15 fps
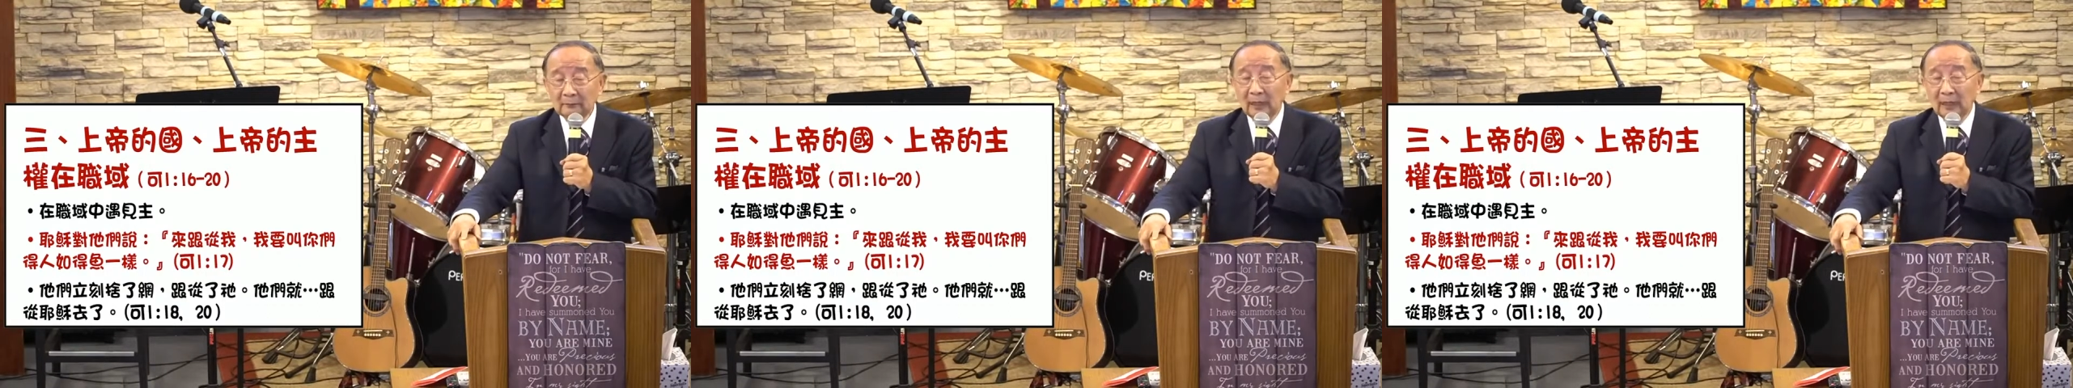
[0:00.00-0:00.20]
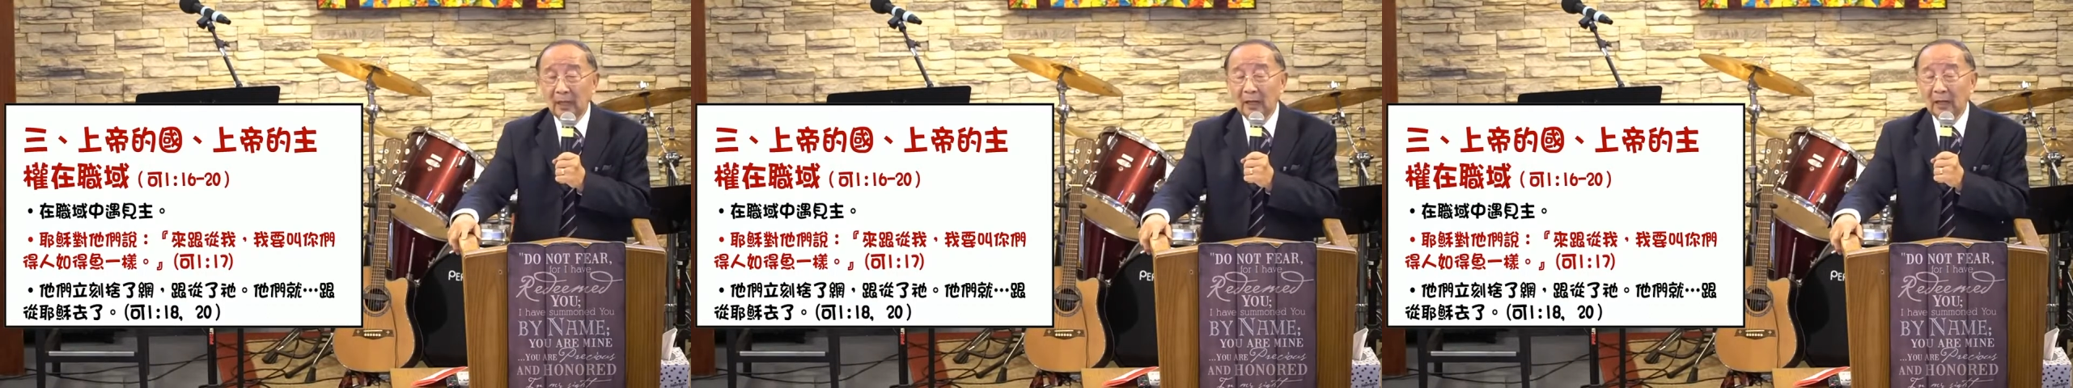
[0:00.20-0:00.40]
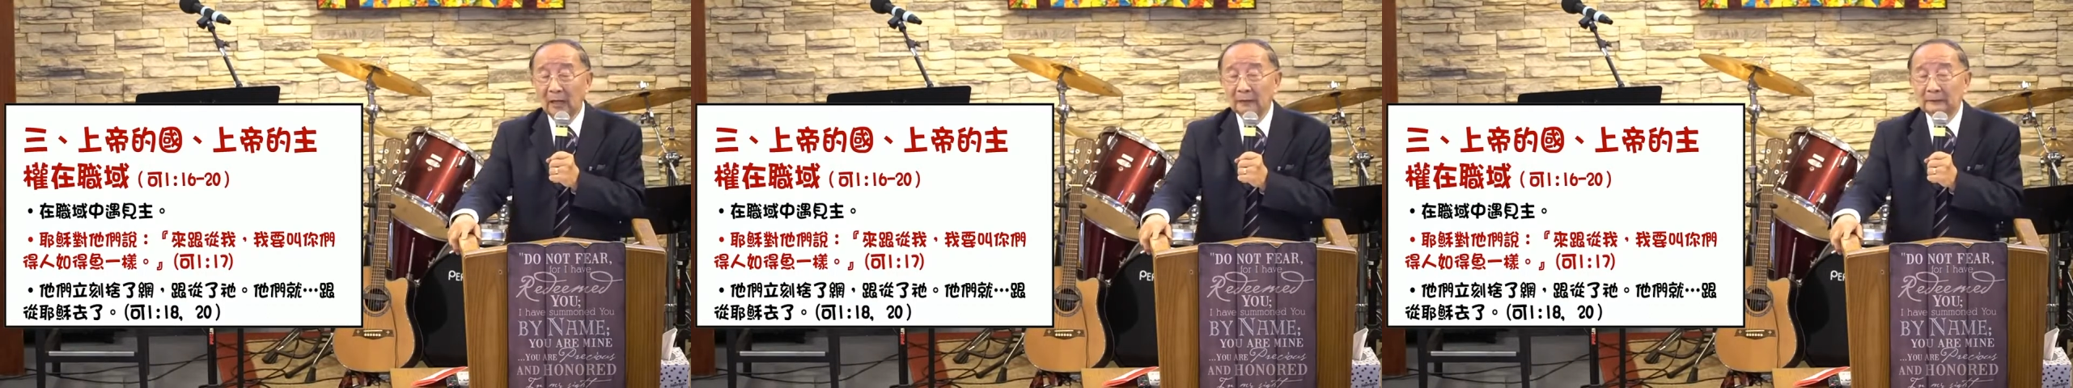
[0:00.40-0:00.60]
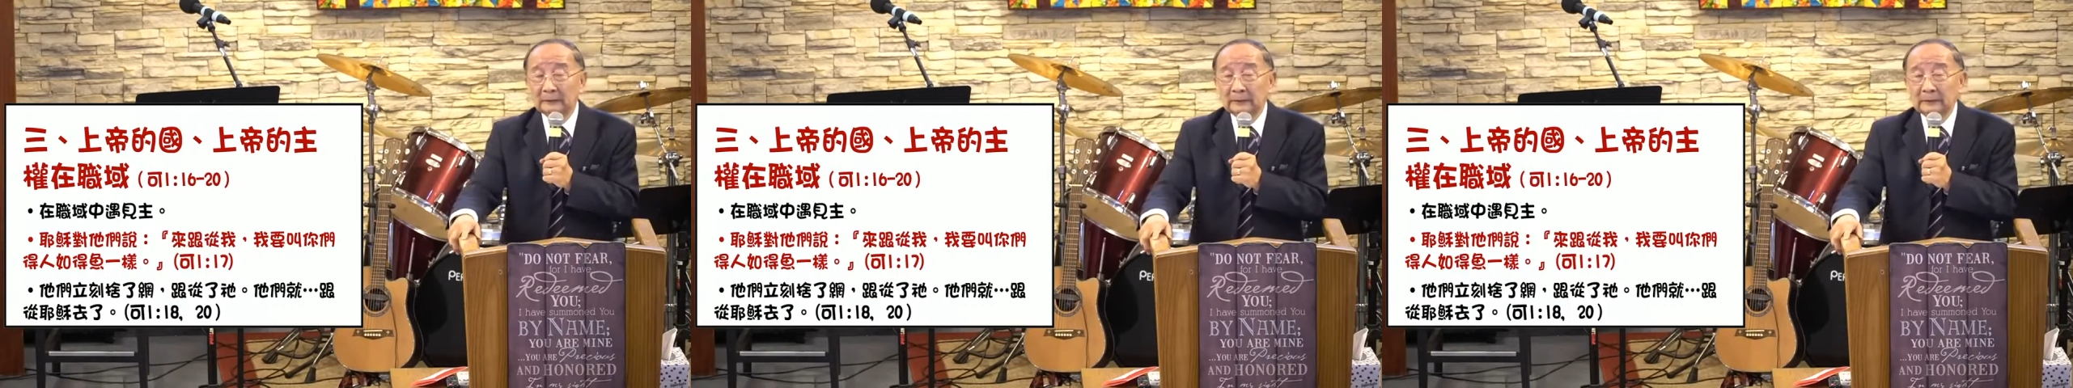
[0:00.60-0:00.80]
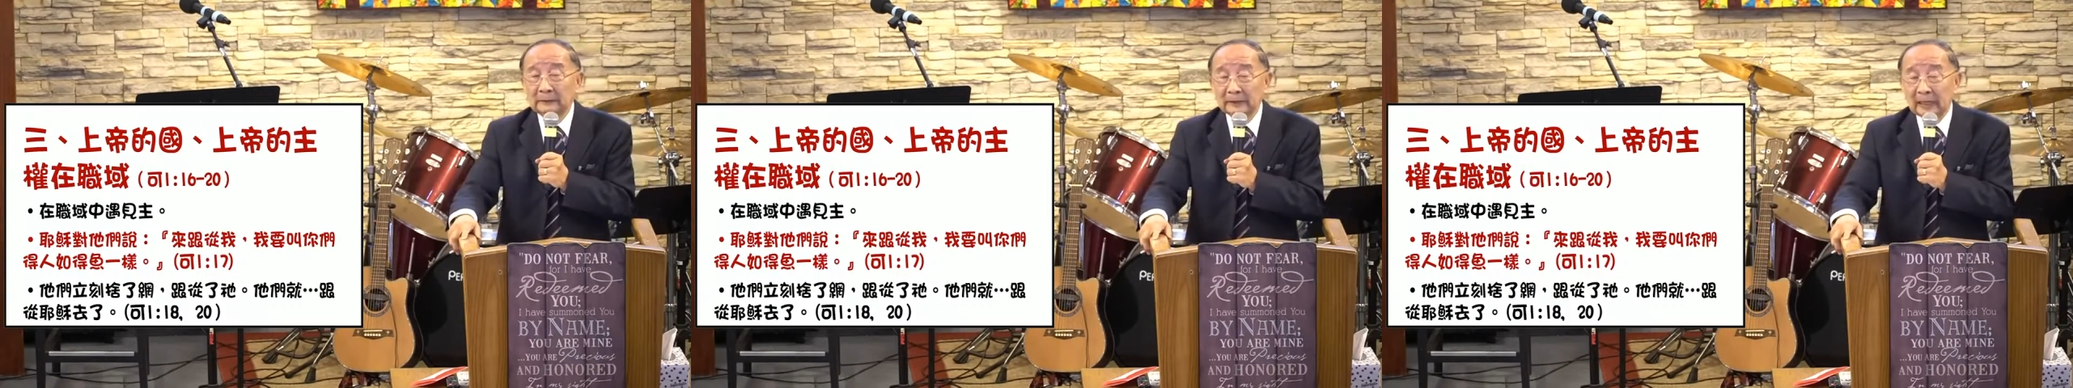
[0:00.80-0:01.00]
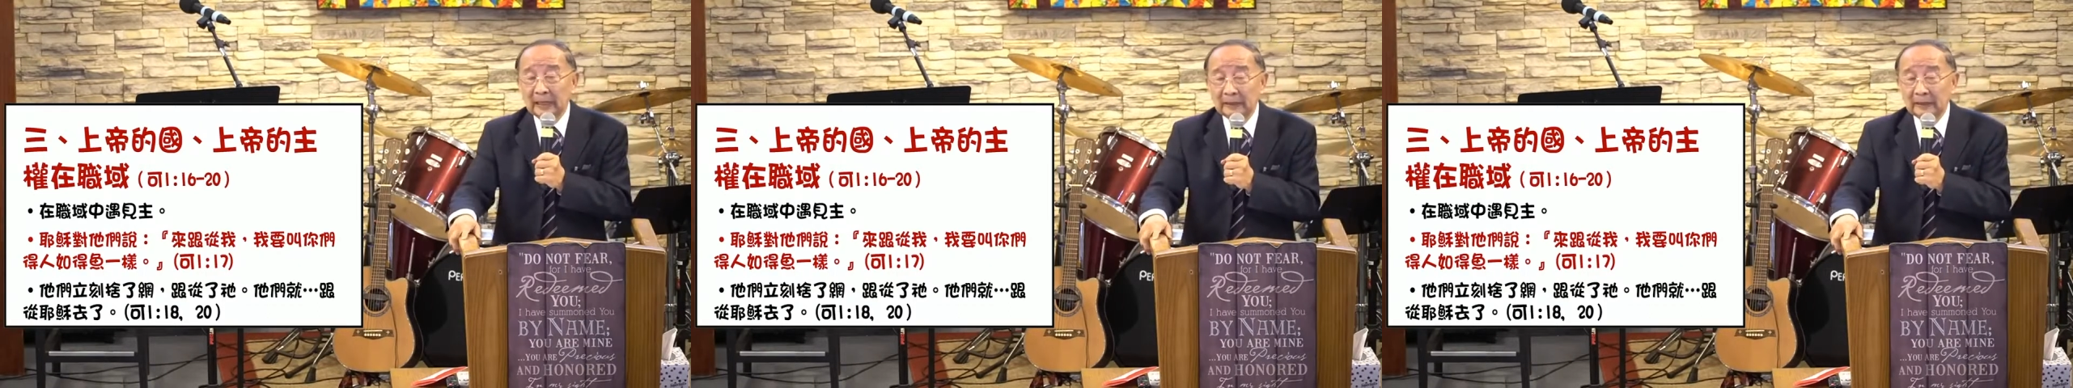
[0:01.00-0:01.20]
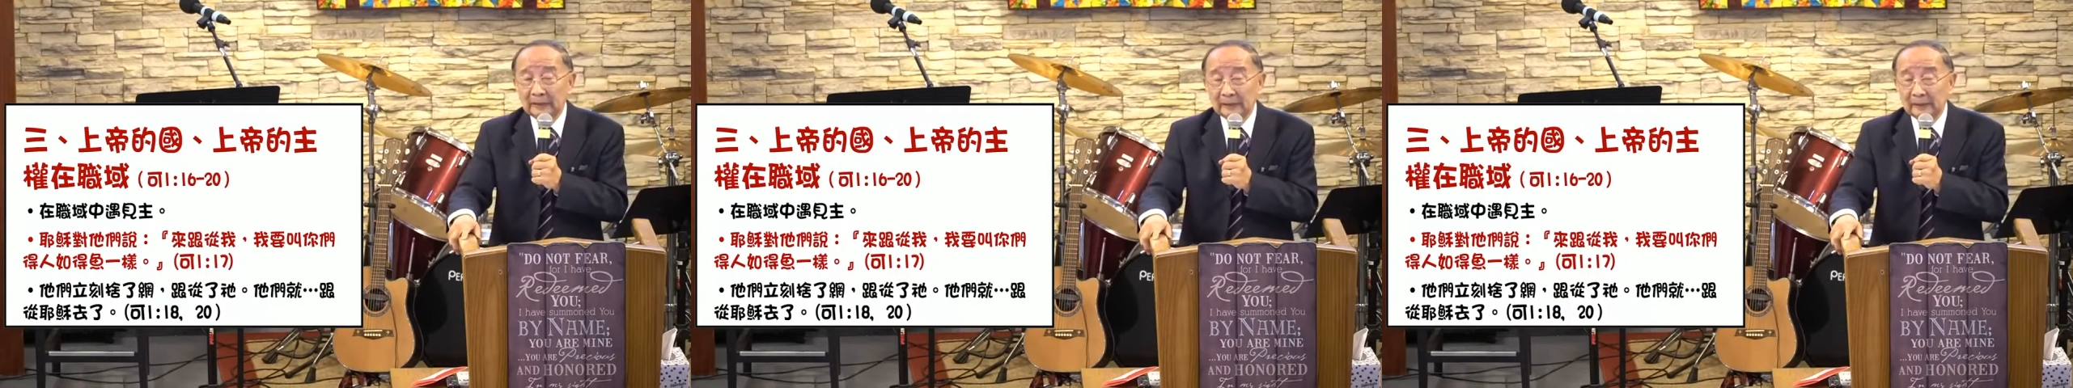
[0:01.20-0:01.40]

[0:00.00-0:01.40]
啊，在，